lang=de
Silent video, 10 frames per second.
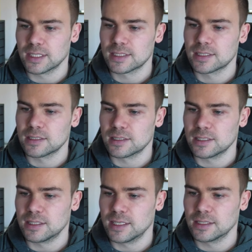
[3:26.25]
dass
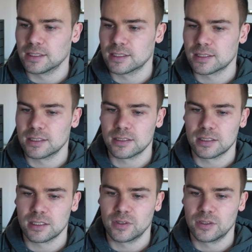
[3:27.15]
sie denken, dass der
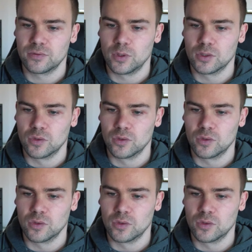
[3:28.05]
SEC-Fall vor